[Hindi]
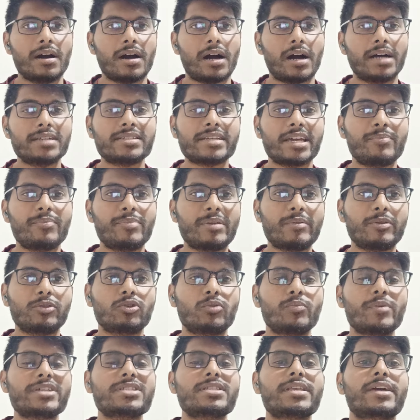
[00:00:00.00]
आज आईपीएल में दो
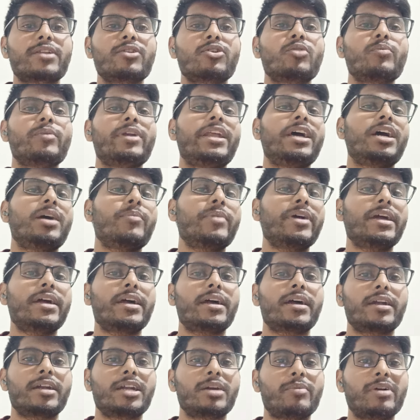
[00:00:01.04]
मैच देखने को मिले हमें
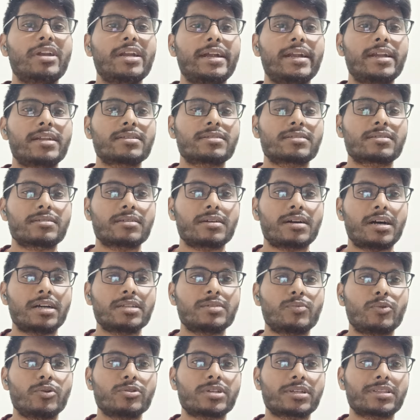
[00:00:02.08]
डबल हेडर्स आज
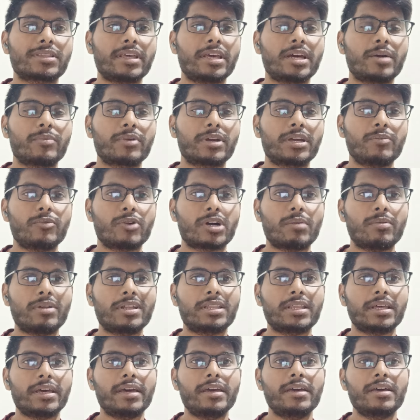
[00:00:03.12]
बोल सकते हैं हम के मुकाबले
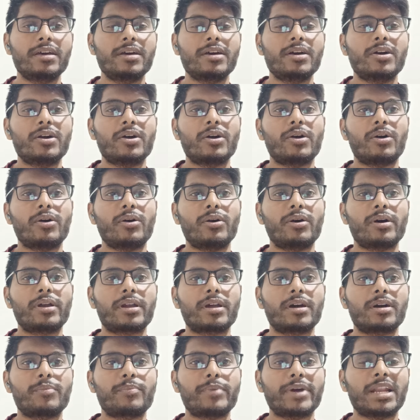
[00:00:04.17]
थे और
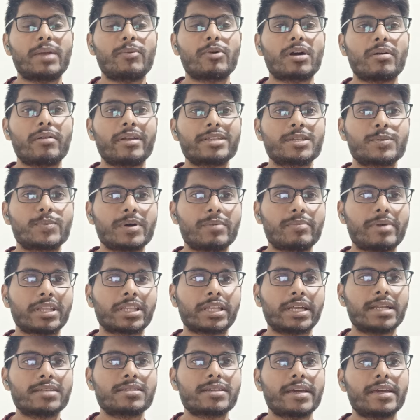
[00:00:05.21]
पहला मुकाबला जिस पर हम बात
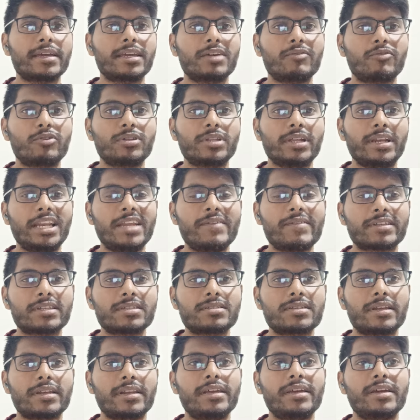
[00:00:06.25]
करना चाहेंगे वो दिल्ली वर्सेज
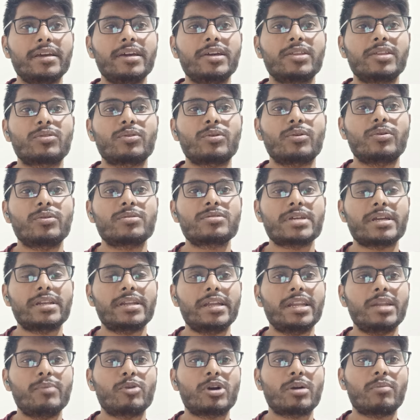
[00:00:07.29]
चेन्नई है तो
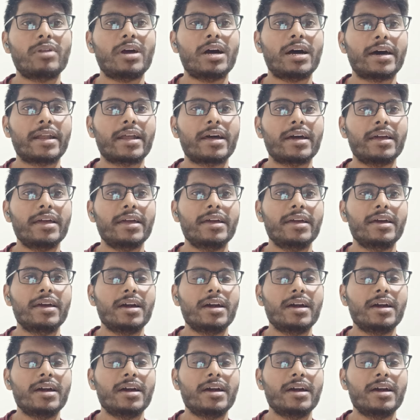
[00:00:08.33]
चेन्नई ने मुकाबला हारा है